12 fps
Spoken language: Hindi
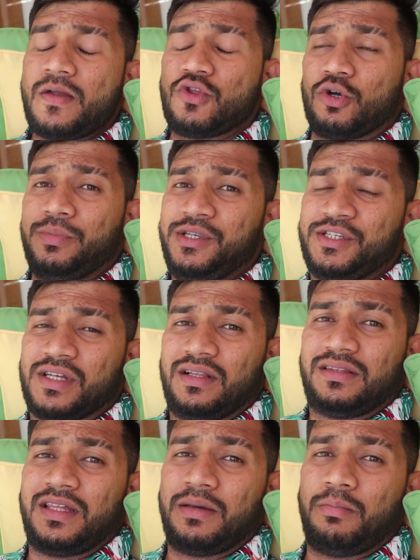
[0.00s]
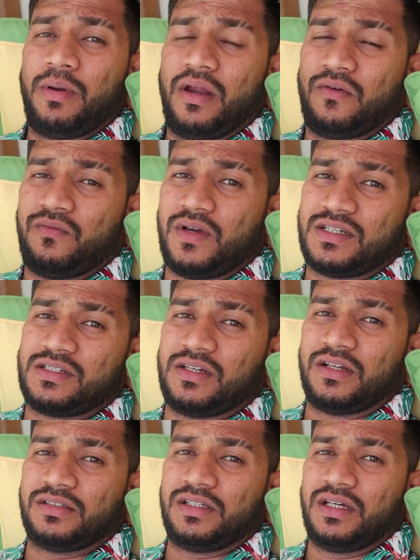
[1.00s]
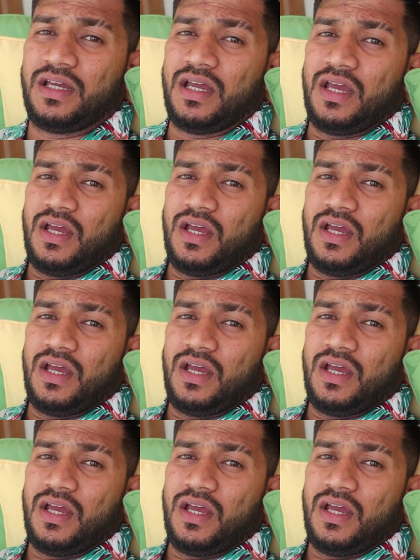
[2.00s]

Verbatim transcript: तो अभी चलते ब्रेकफास्ट करते